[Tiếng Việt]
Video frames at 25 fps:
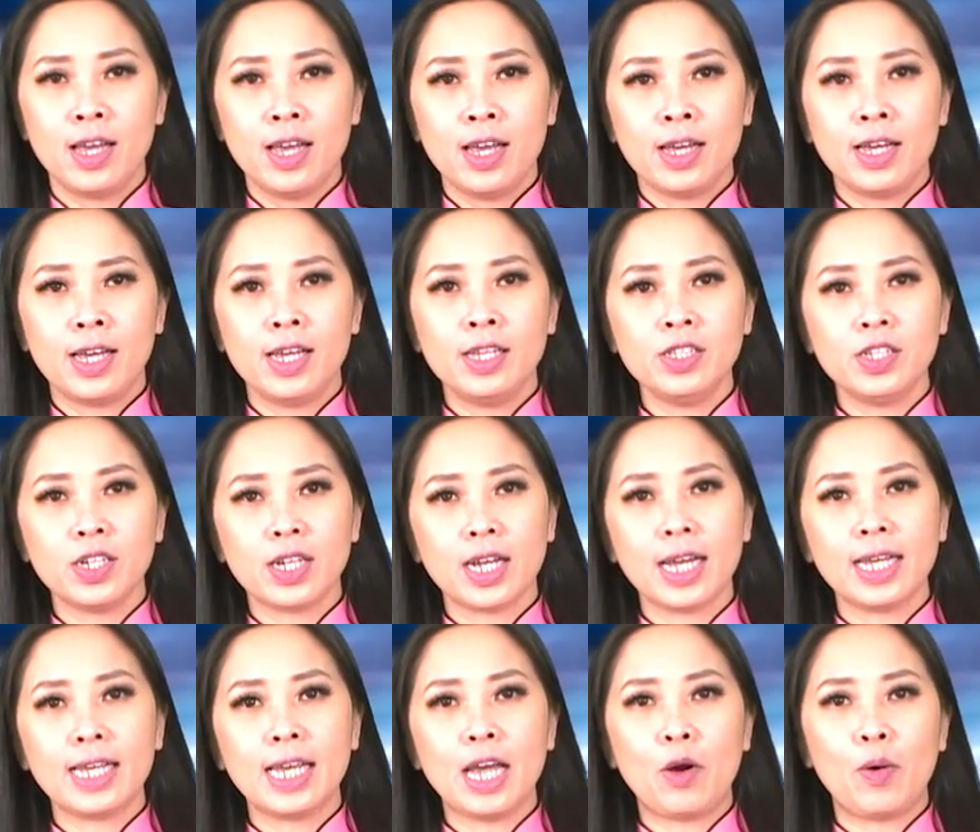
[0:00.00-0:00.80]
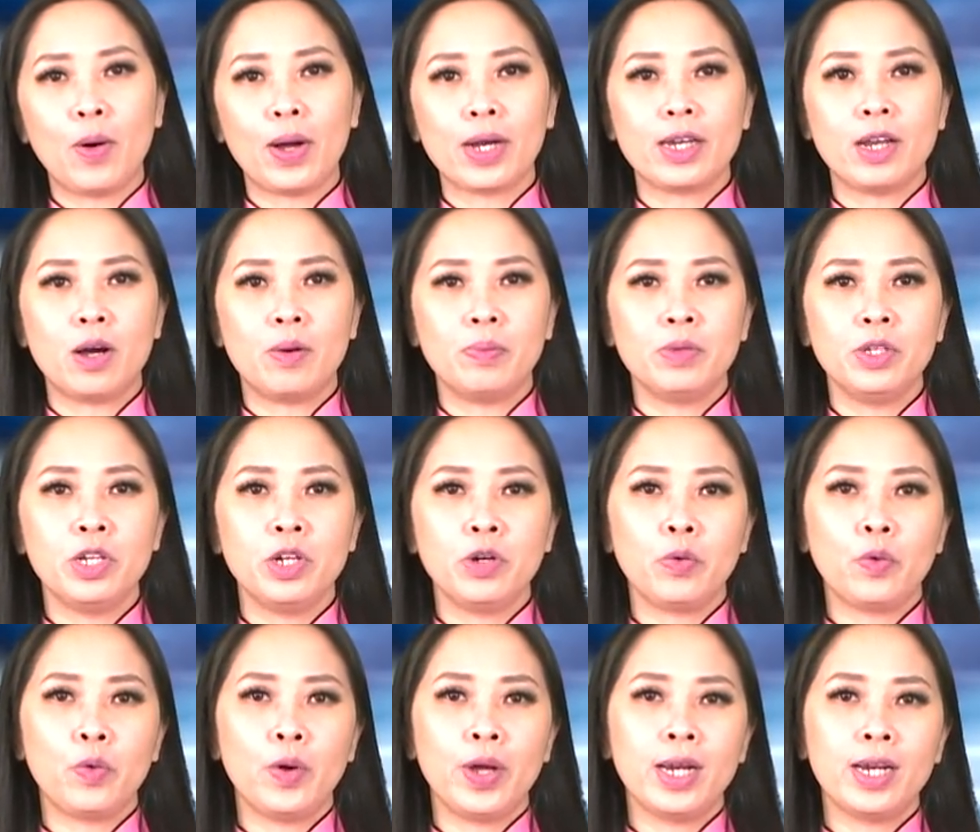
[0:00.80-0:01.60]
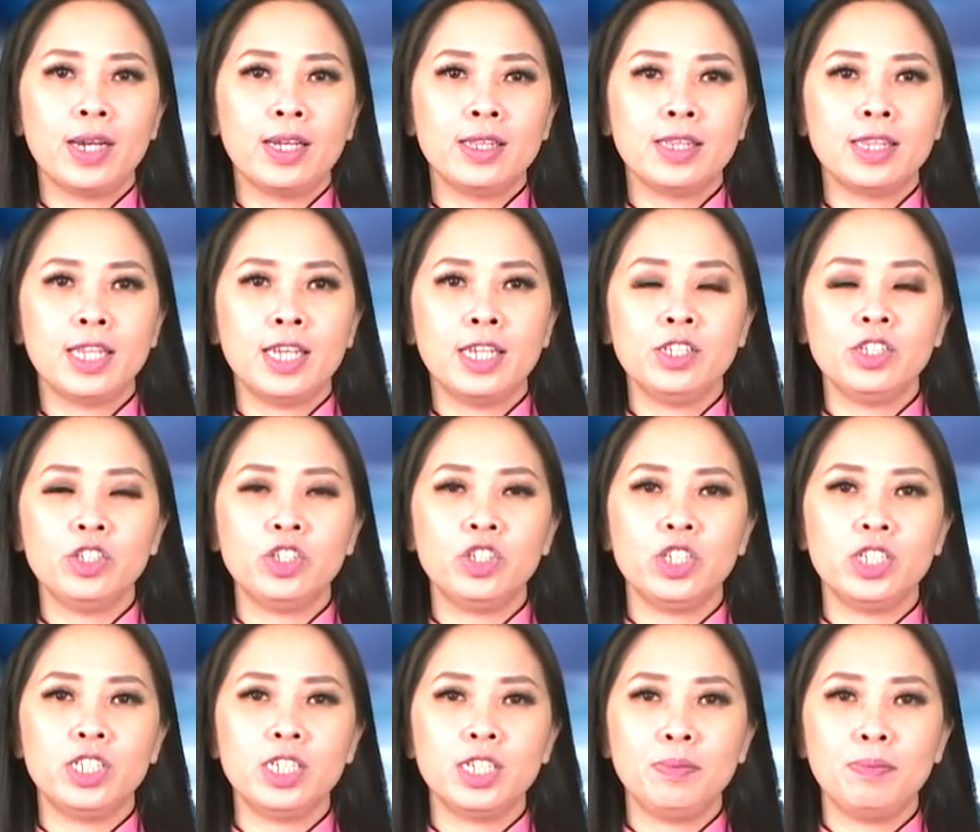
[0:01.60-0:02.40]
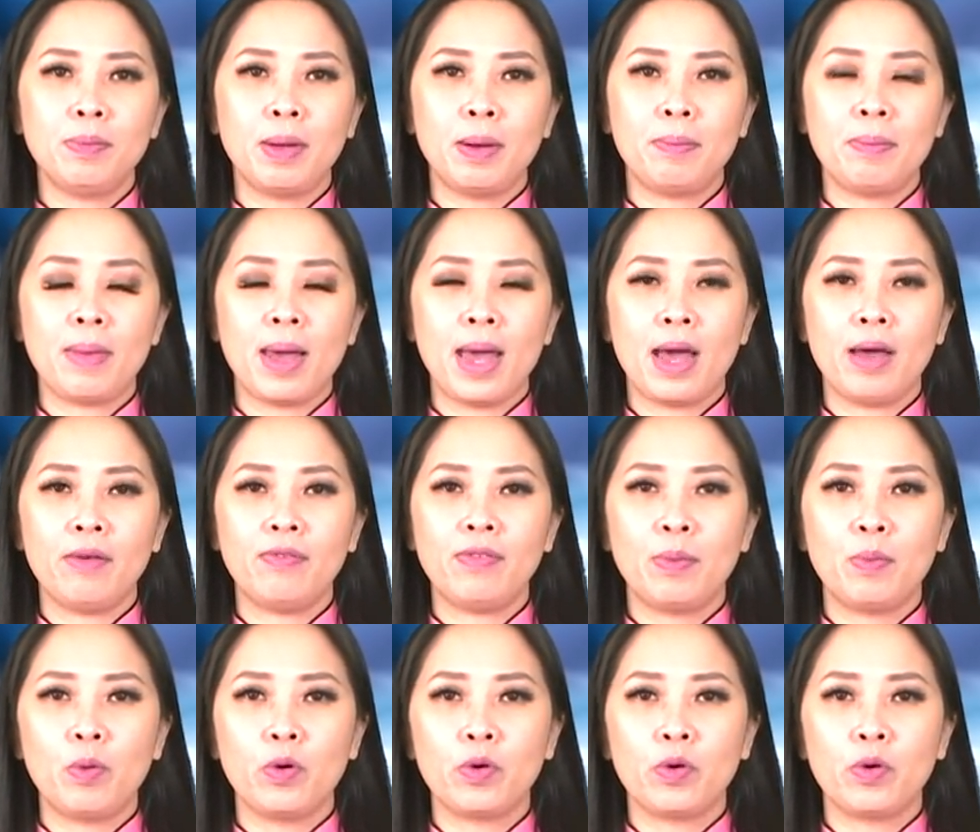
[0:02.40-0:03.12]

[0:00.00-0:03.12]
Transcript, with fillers: khiến cho các nhà hoạt động nhân quyền lên tiếng chỉ trích mạnh mẽ và